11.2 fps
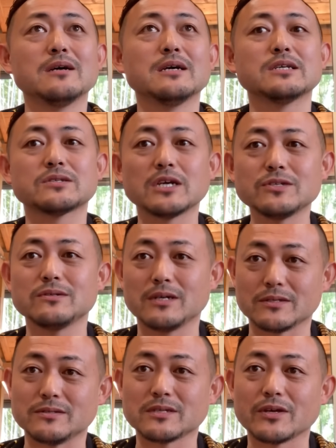えー、スケジュール
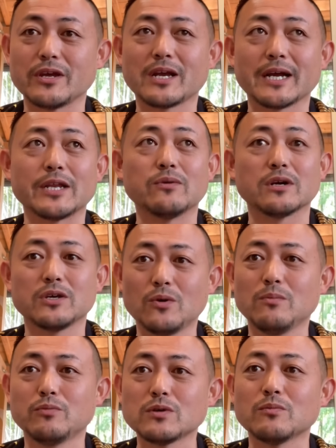が続かない限りは、基
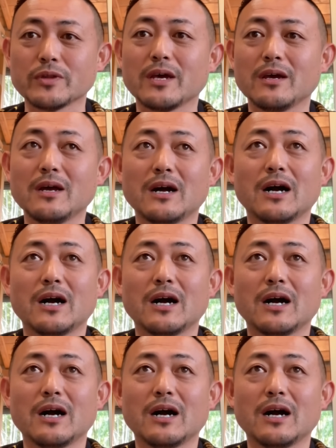本僕もね、